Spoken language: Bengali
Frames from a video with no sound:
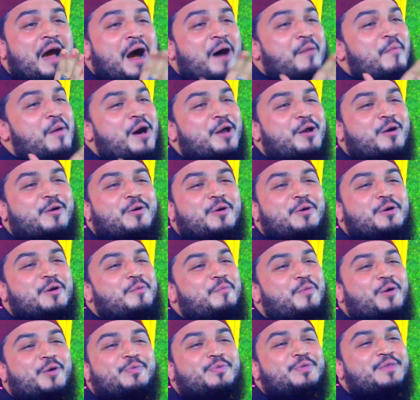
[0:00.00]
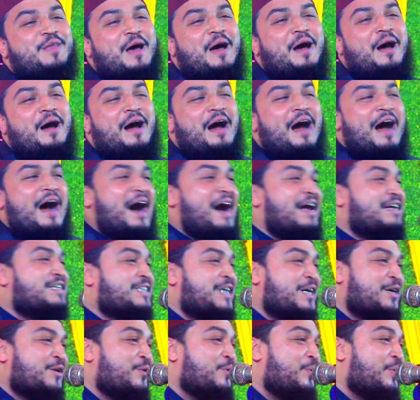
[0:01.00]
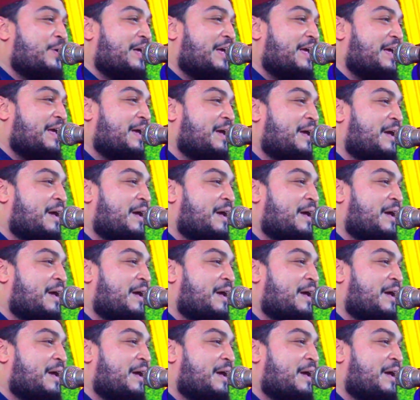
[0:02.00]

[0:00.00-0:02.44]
আমার কোনো বন্দা আশেক হয়ে